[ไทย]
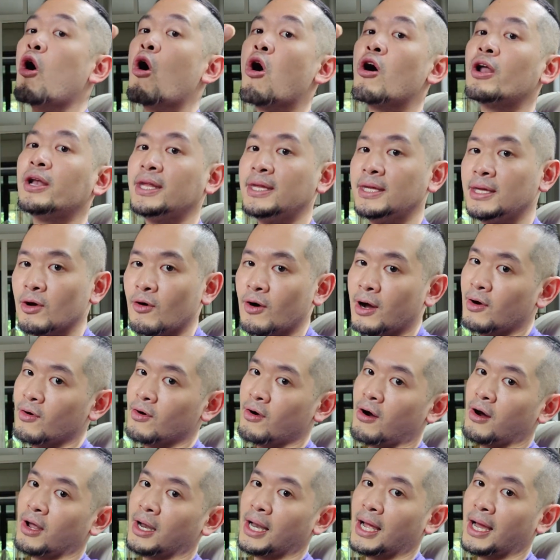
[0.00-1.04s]
ข้อดีของเขา
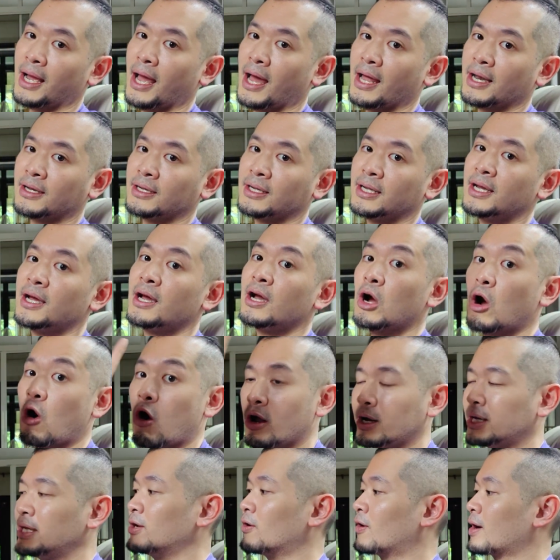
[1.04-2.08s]
ก่อนแล้วกัน
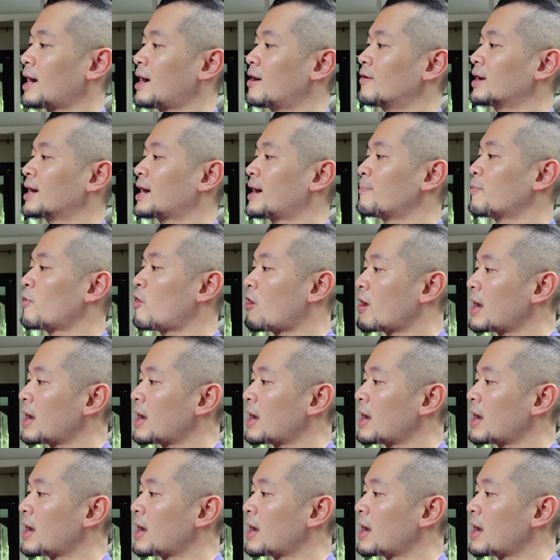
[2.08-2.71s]
ข้อดีของเขานะครับ